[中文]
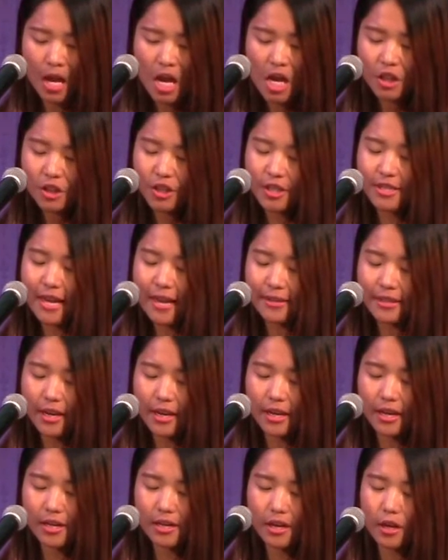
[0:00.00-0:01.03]
是在那
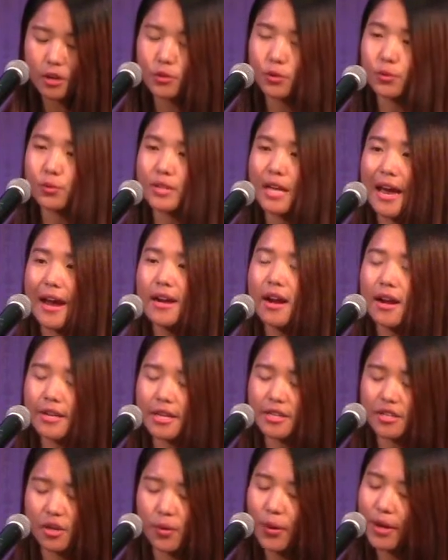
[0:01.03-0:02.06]
一刻主才让
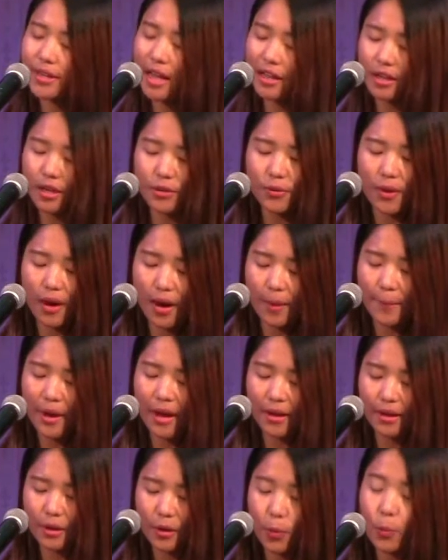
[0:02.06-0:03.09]
你成为他的女儿
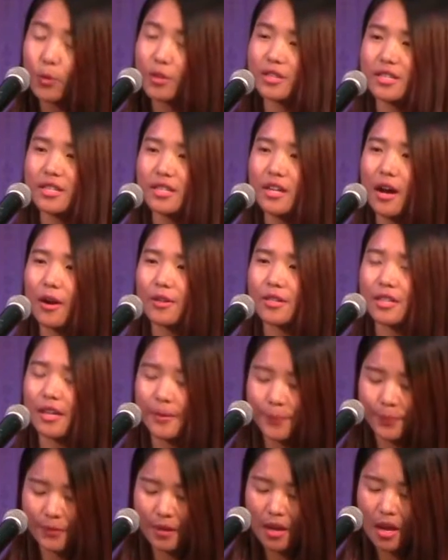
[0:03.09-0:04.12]
吗？”我思考着。
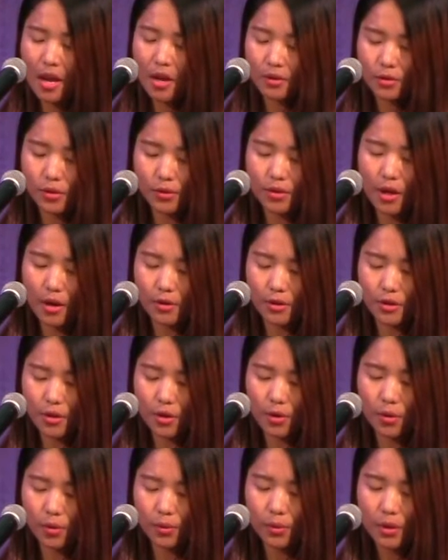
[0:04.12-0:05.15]
周教
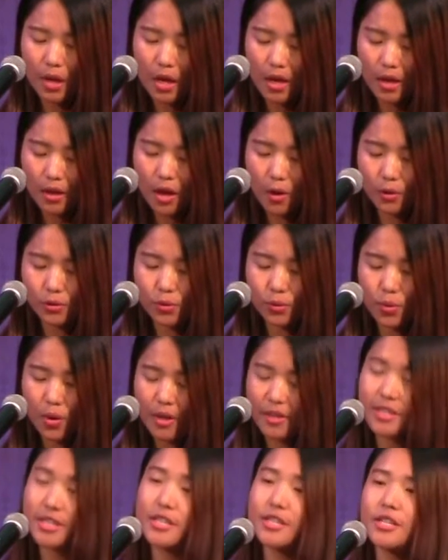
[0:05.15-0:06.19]
授告诉
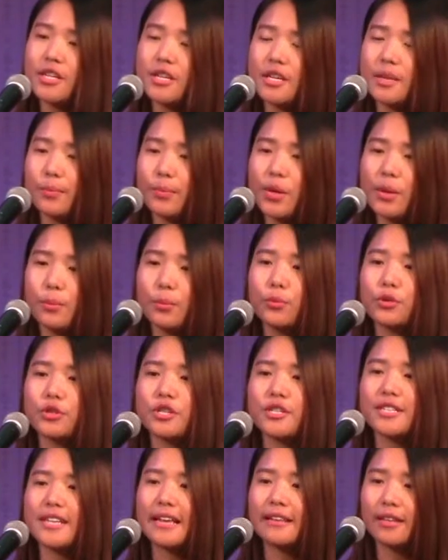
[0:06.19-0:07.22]
我：“其实你并不
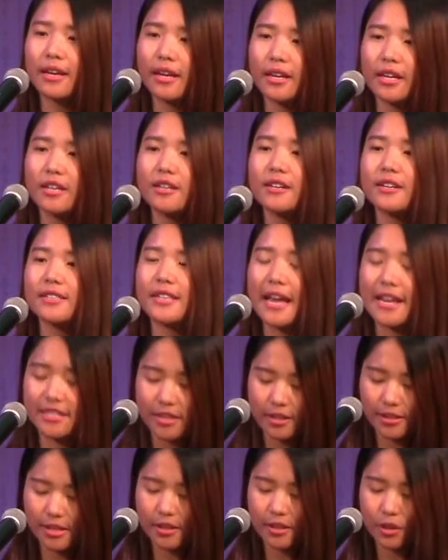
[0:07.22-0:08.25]
是在那一刻才
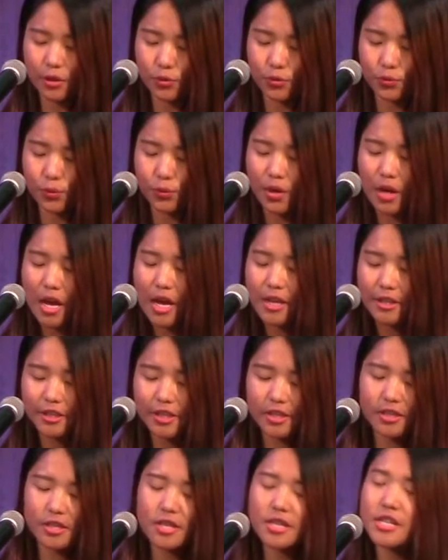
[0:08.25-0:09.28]
相信的主，
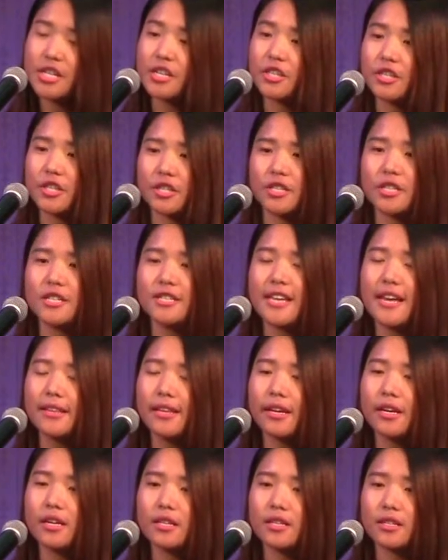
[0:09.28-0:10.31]
其实你只是在
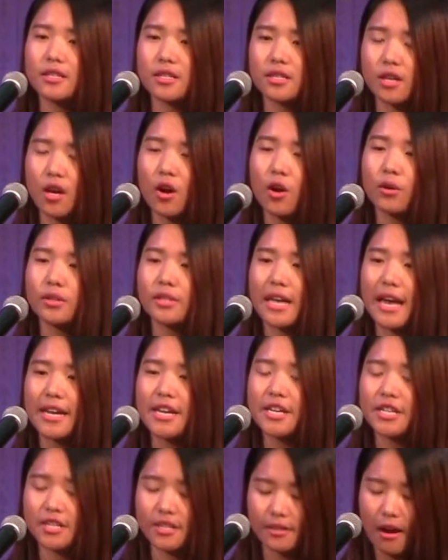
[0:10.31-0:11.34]
那个时候才
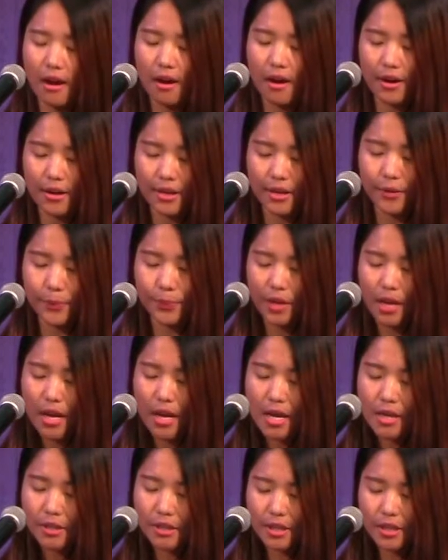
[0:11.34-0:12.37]
意识到而已。
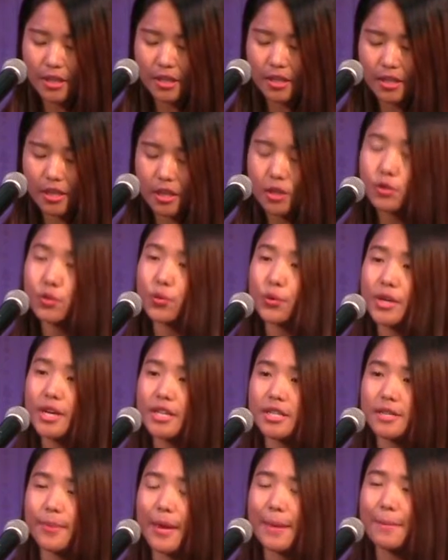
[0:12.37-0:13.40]
其实主一
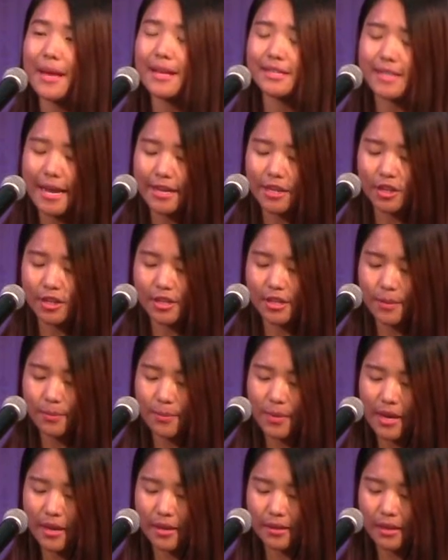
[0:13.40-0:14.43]
直陪伴在你的身
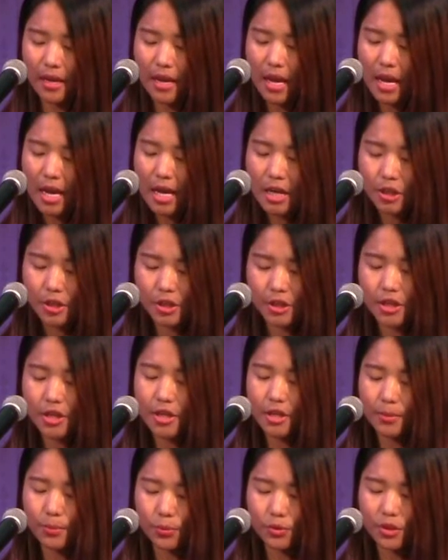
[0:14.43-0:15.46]
边，只是
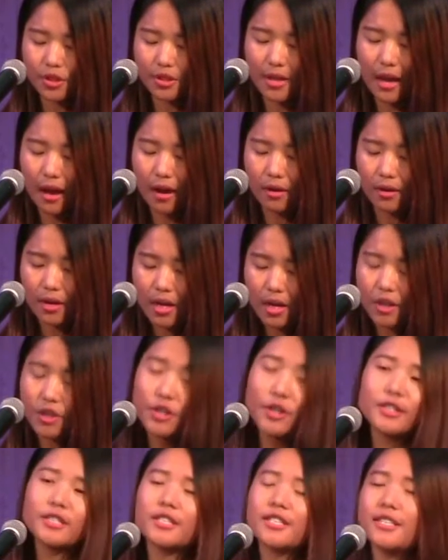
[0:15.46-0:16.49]
你不知道。
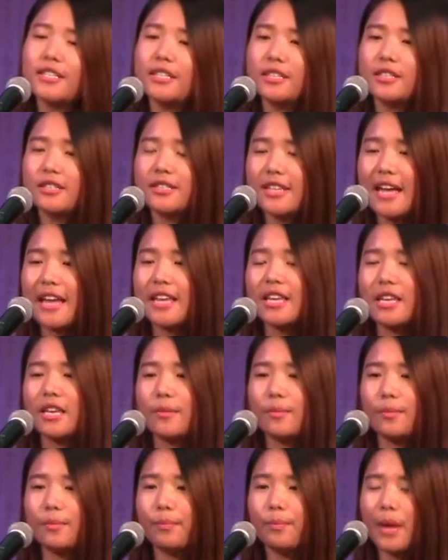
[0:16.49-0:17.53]
更是在
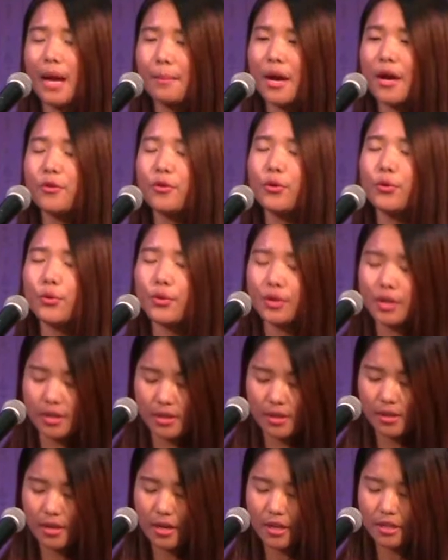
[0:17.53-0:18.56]
你妈妈孕育你
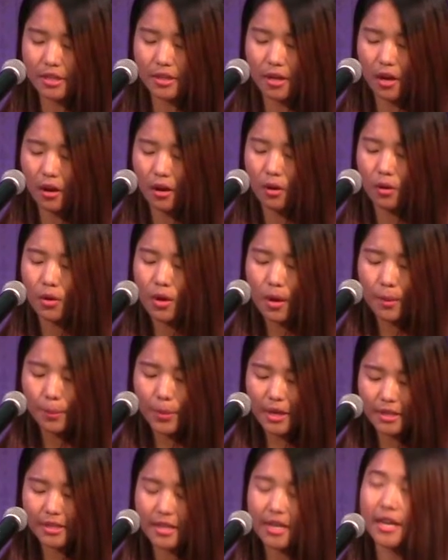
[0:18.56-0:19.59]
的那时候，
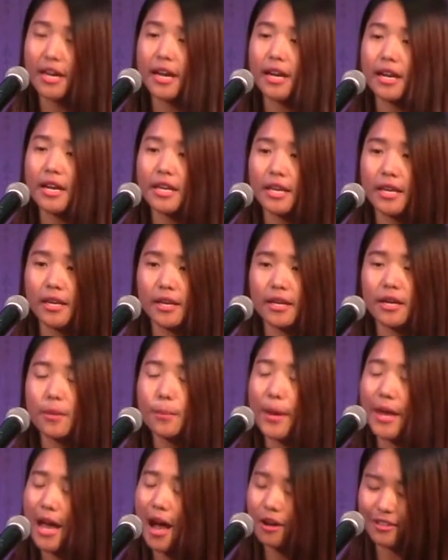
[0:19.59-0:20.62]
并且给了你一个
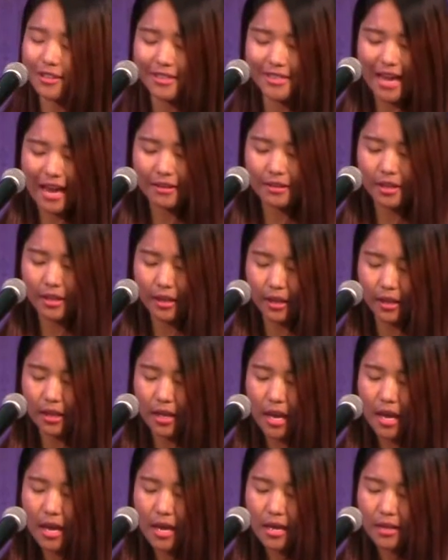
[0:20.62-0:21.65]
美好的家
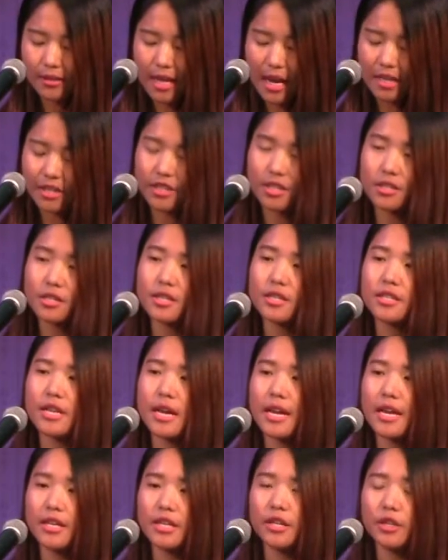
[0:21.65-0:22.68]
庭。”那时，
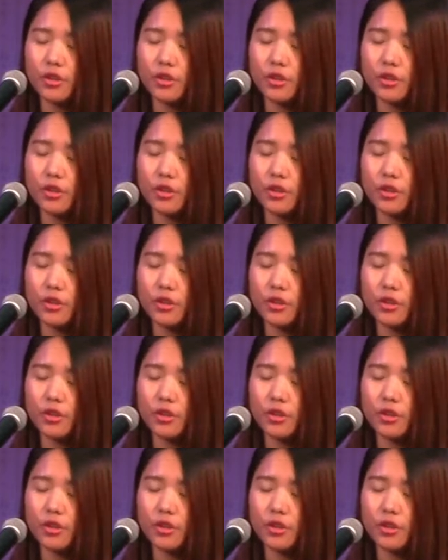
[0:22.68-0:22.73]
神已经